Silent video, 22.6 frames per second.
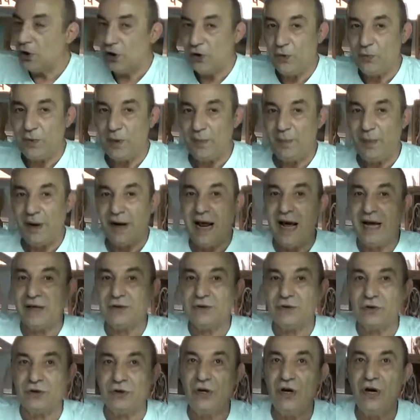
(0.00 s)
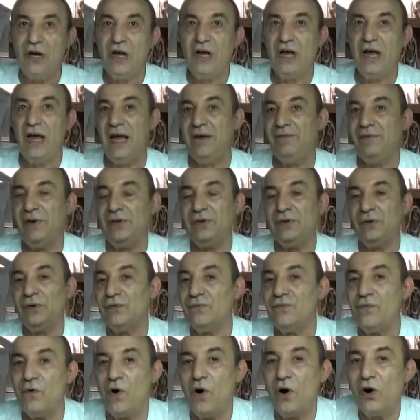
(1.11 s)
che avevo preparato e vennero
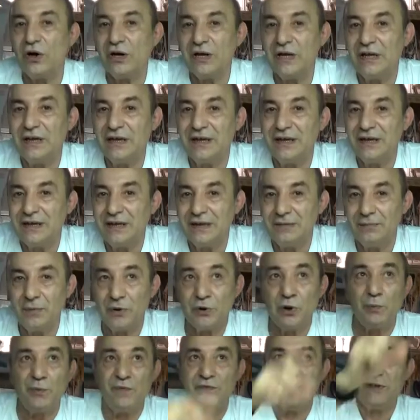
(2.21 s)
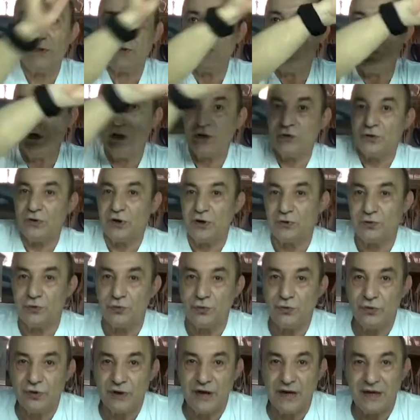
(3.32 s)
fuori, poi dopo facciamo la
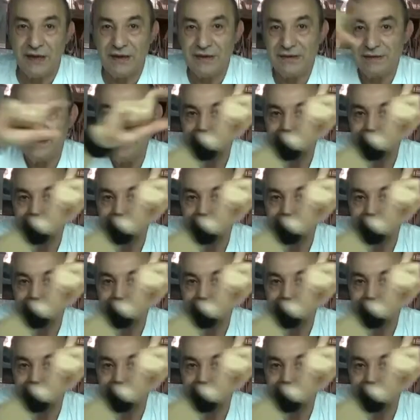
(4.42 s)
doratura